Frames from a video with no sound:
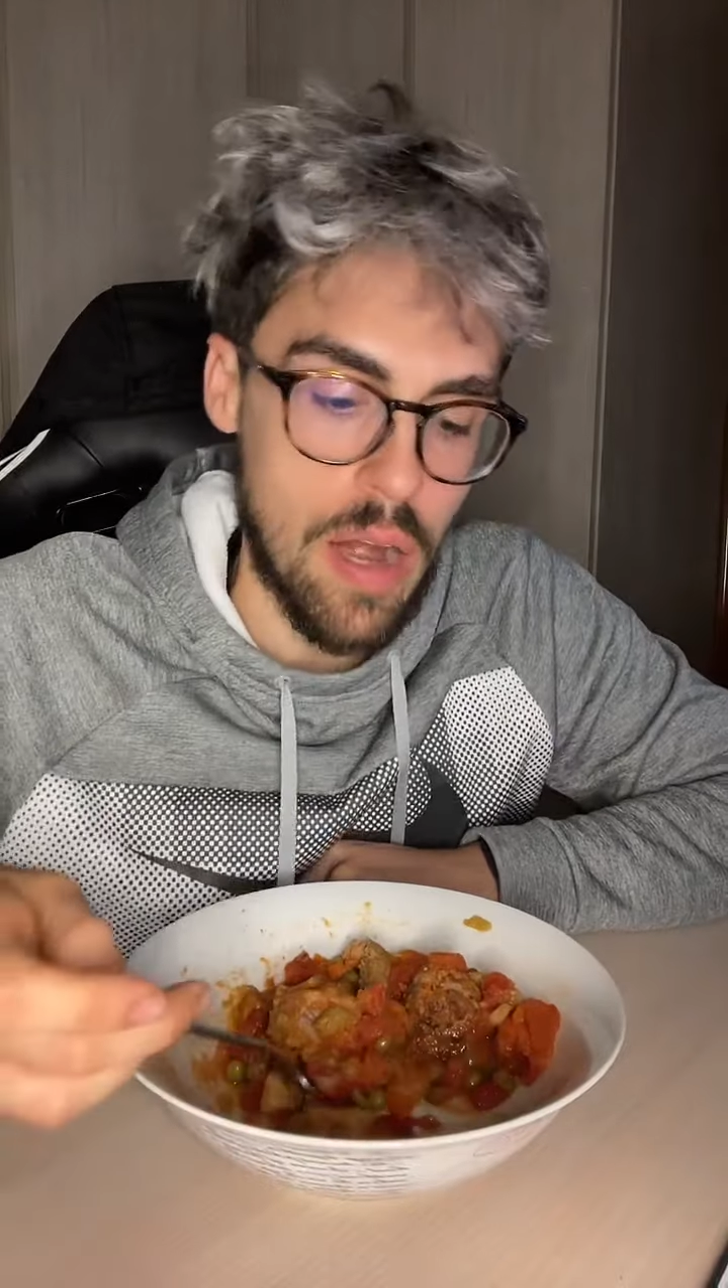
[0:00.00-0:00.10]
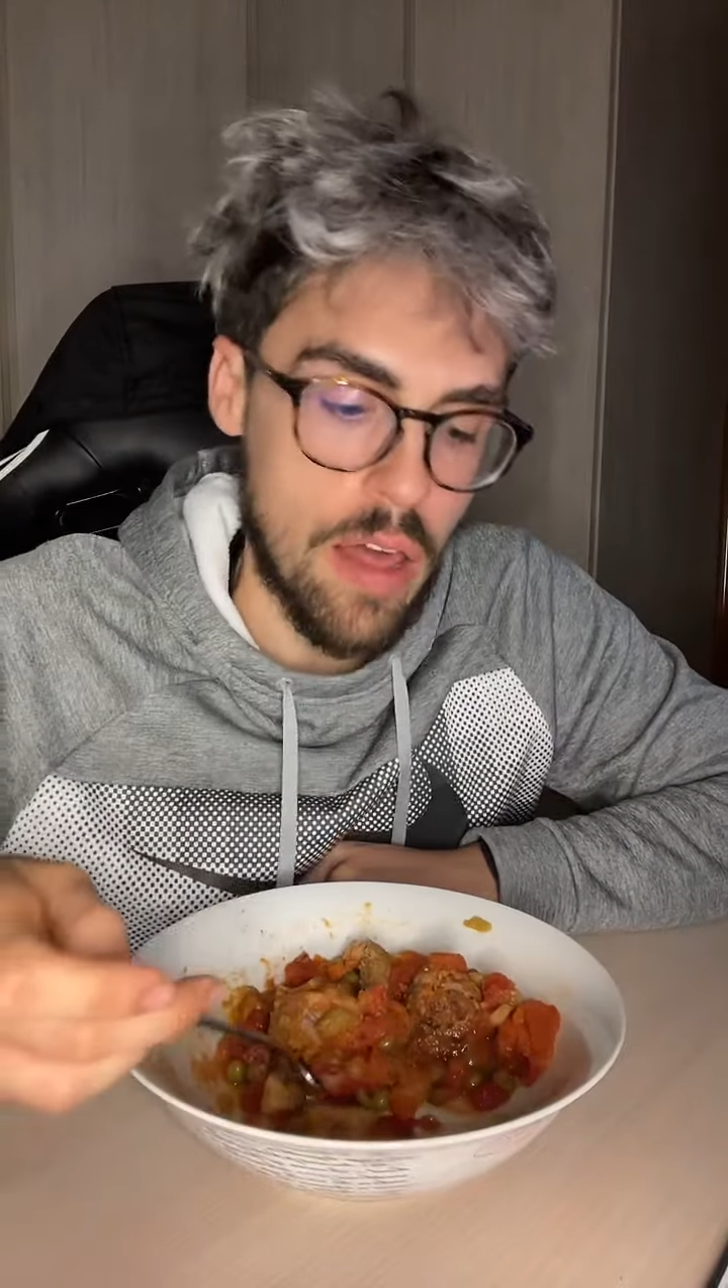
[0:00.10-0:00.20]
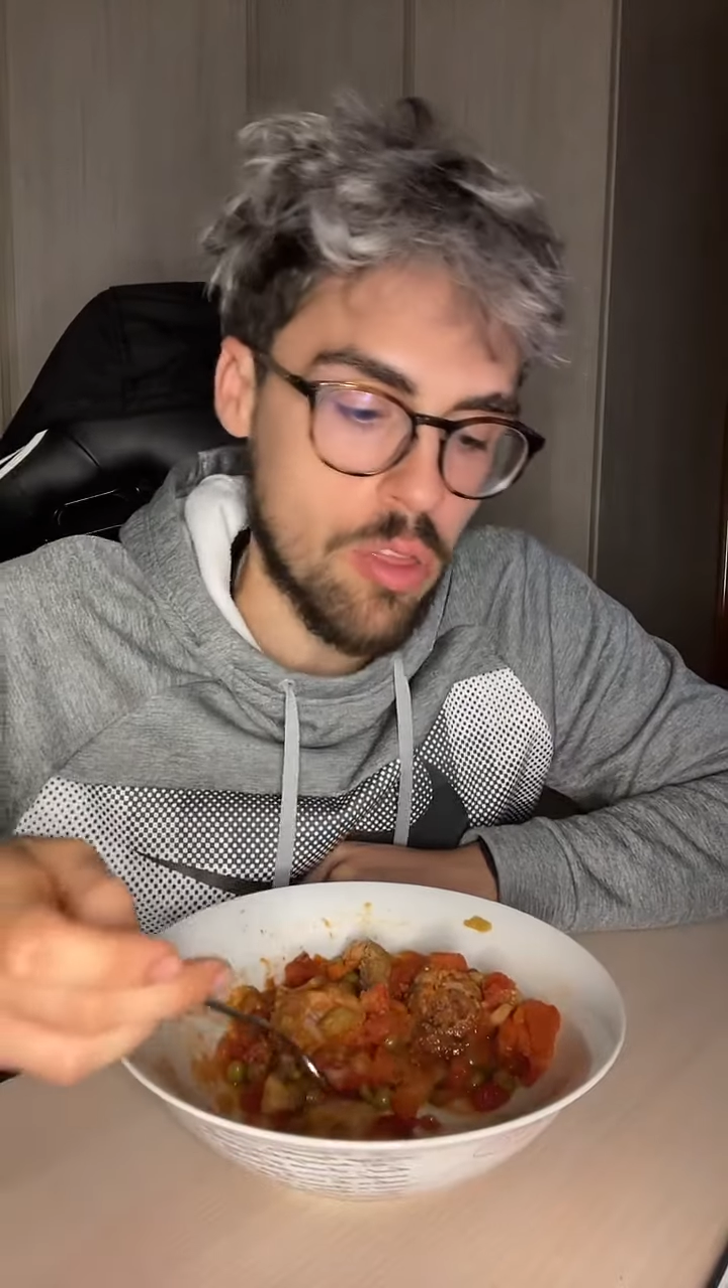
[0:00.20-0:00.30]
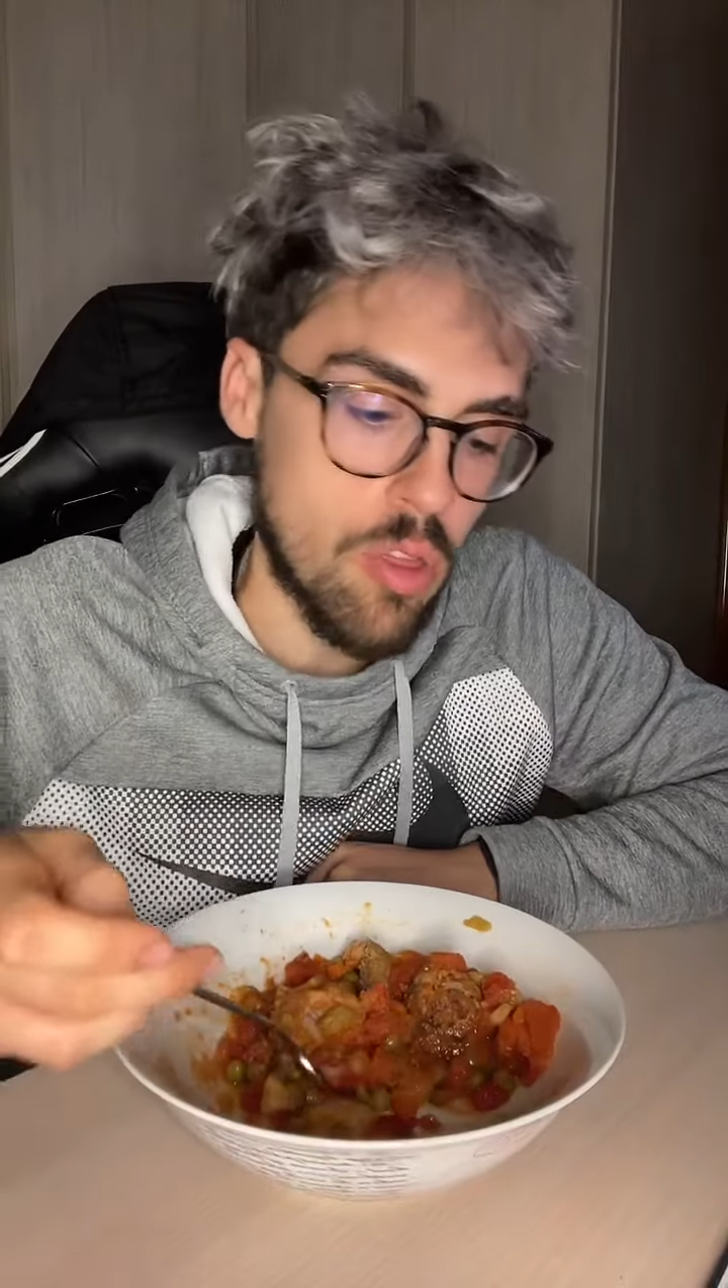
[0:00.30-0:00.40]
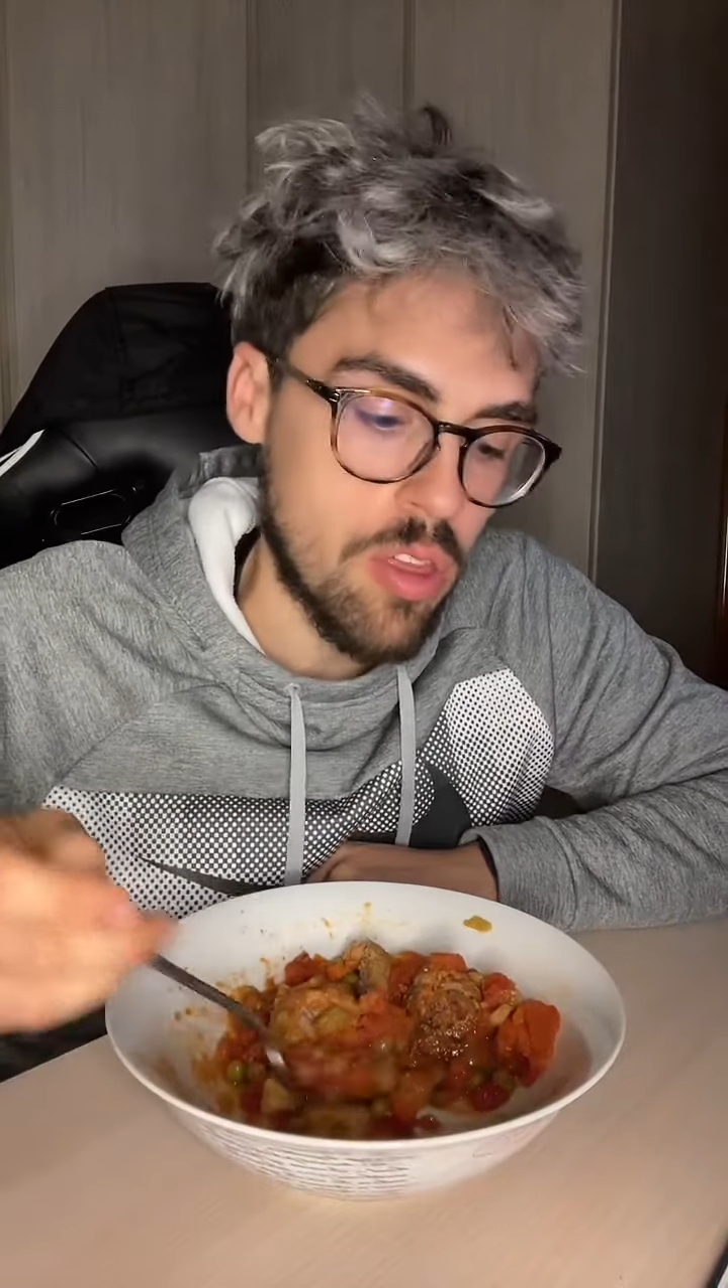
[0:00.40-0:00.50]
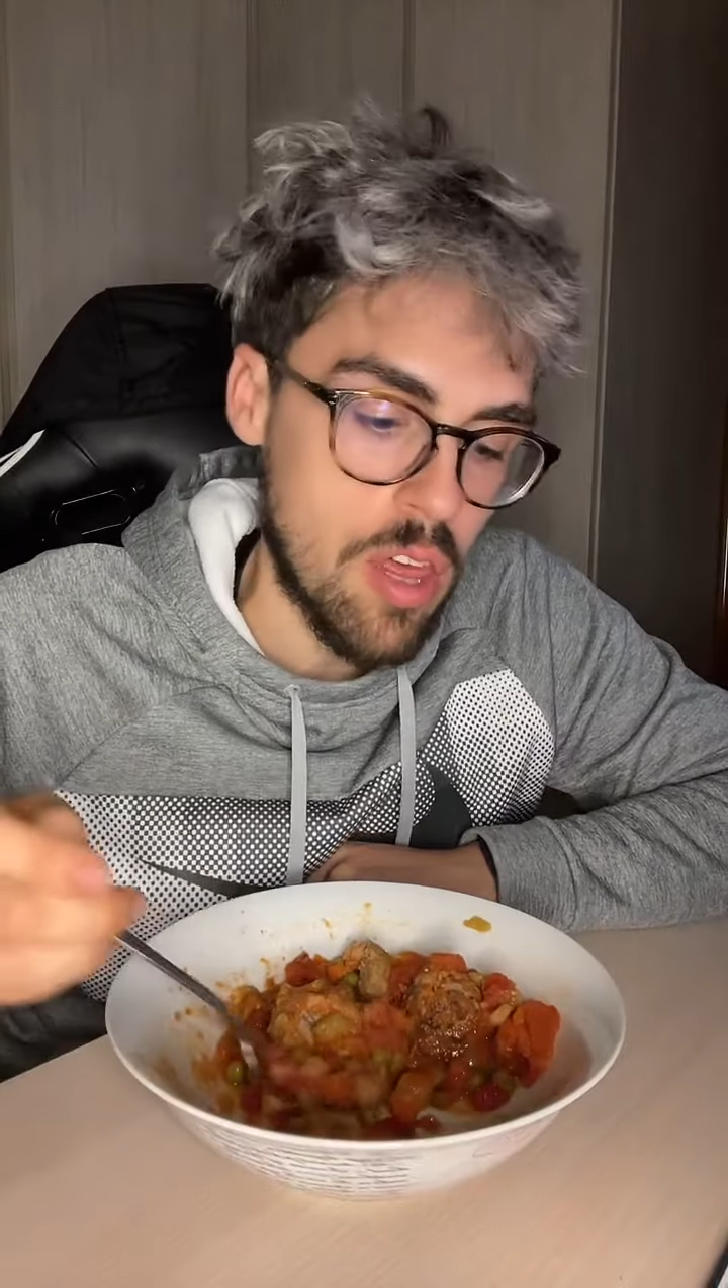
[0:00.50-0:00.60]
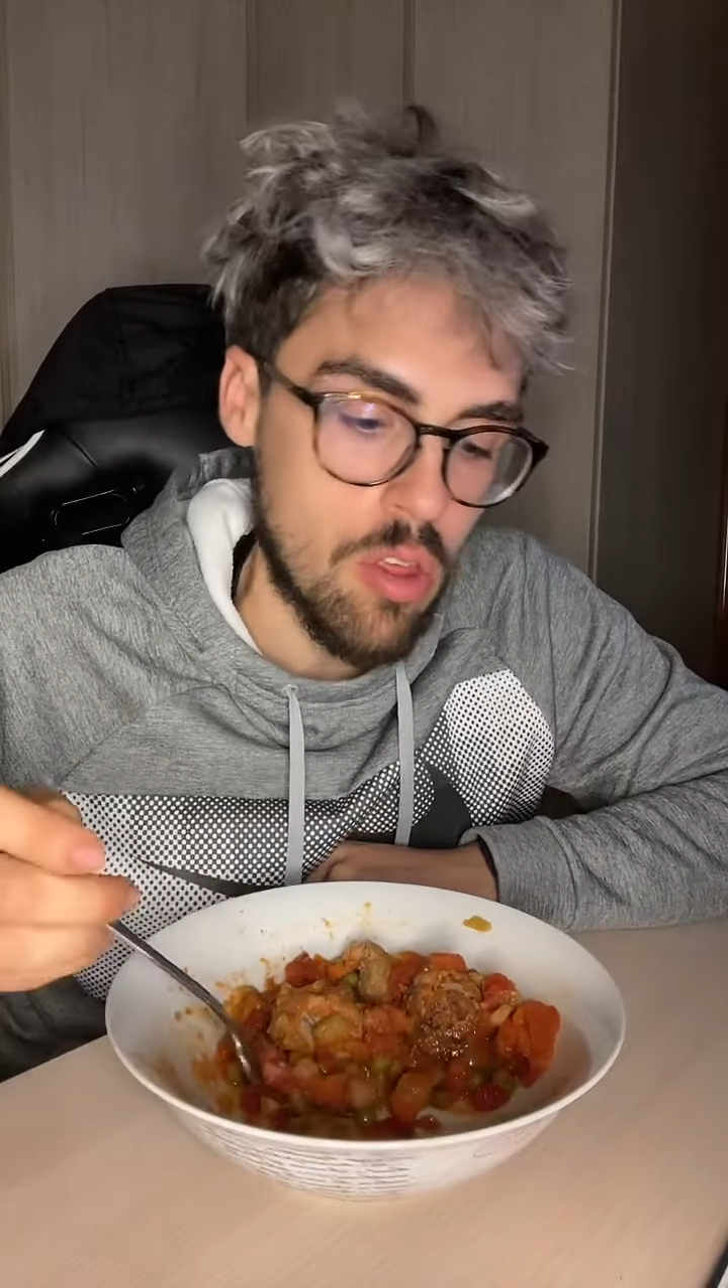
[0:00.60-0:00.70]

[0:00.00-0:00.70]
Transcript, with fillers: las 12,